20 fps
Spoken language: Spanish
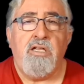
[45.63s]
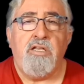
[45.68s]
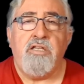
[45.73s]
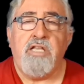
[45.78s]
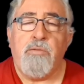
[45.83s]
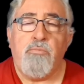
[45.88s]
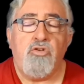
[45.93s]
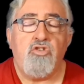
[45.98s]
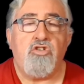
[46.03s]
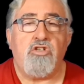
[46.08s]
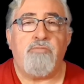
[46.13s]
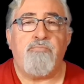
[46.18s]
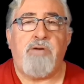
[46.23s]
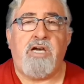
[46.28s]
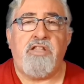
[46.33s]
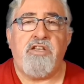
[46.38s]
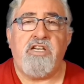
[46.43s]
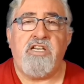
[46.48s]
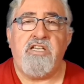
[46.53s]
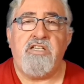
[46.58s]
de muchos
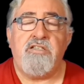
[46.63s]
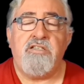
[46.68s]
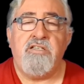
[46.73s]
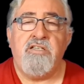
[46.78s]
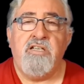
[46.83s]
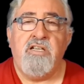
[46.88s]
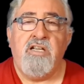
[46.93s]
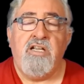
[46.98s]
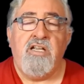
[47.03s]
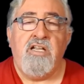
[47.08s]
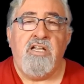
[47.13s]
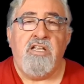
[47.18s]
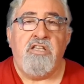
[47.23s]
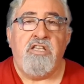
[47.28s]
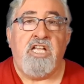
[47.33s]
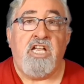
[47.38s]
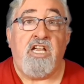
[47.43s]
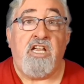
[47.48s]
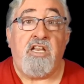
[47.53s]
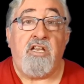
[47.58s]
padres
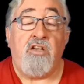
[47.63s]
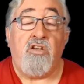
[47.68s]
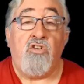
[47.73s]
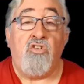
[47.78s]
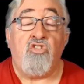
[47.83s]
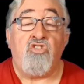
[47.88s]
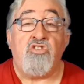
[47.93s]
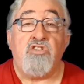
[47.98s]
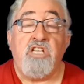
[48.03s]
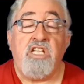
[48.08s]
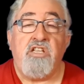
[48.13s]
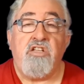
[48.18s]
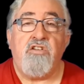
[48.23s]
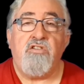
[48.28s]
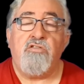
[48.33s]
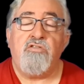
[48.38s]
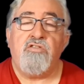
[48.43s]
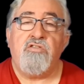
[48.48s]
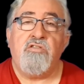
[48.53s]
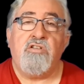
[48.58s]
de los
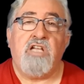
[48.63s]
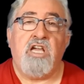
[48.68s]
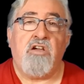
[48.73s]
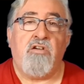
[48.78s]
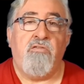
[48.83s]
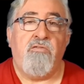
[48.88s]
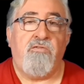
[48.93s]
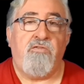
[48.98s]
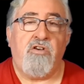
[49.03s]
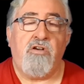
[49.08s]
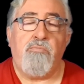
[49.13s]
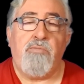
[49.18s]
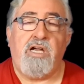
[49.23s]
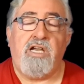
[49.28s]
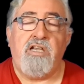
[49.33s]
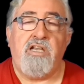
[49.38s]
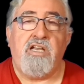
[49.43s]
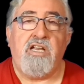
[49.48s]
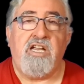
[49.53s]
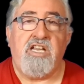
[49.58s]
niños que
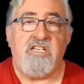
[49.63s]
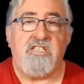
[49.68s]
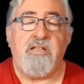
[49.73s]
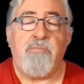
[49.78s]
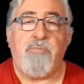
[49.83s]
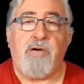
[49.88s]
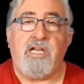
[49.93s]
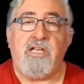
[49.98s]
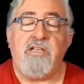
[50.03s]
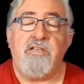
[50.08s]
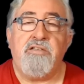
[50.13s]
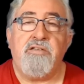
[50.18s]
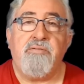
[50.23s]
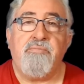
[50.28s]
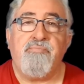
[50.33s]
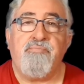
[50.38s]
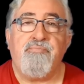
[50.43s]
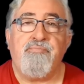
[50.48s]
conforman este país.